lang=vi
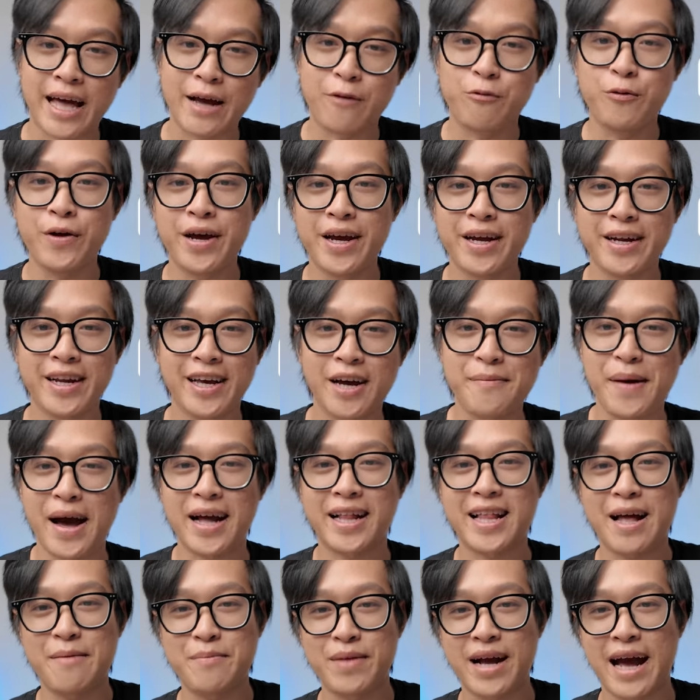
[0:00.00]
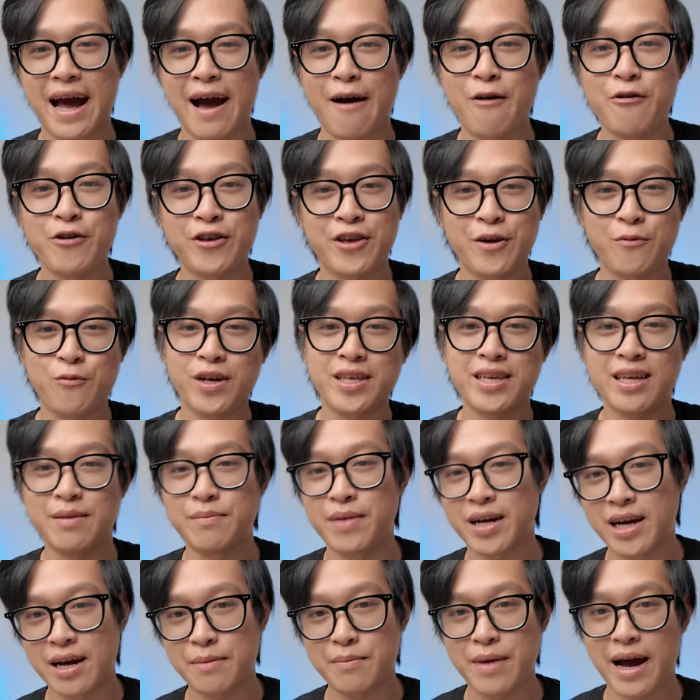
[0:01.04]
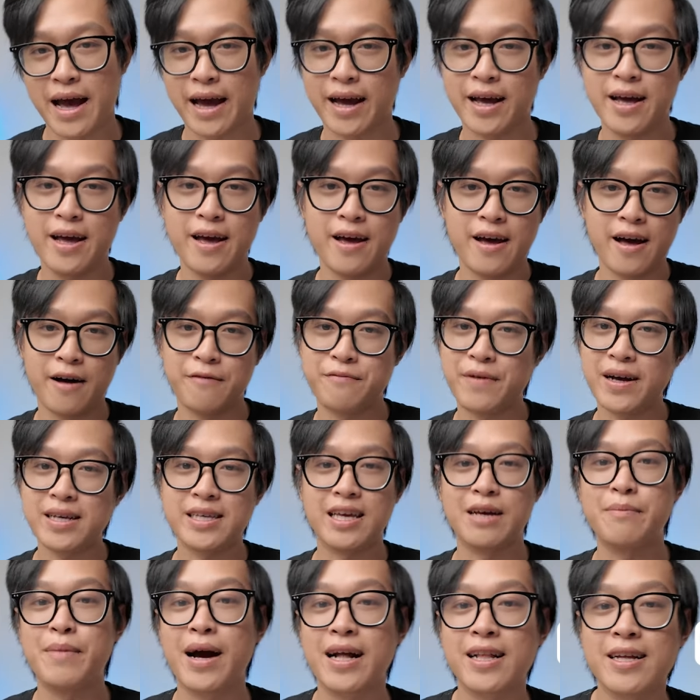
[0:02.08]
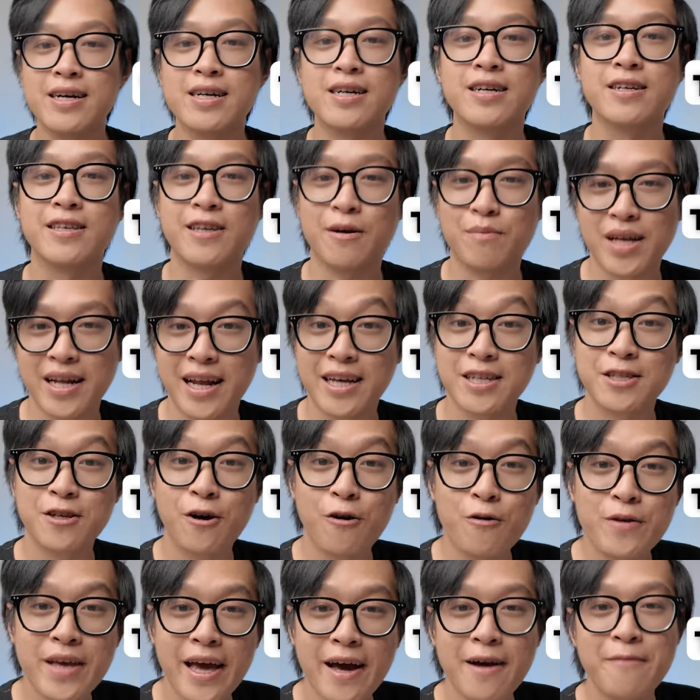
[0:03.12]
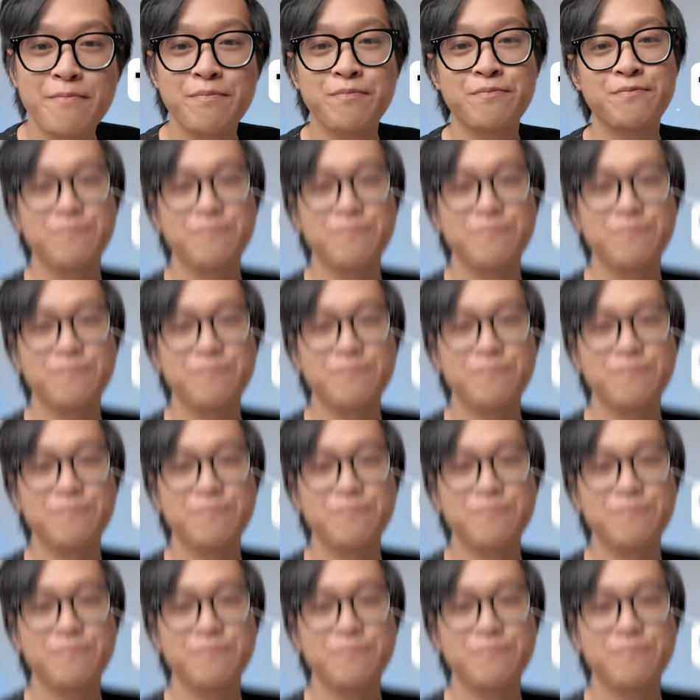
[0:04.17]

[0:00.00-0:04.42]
tài nguyên để các bạn tham khảo trong quá trình mà các bạn phát triển bản thân trong thời đại số nha.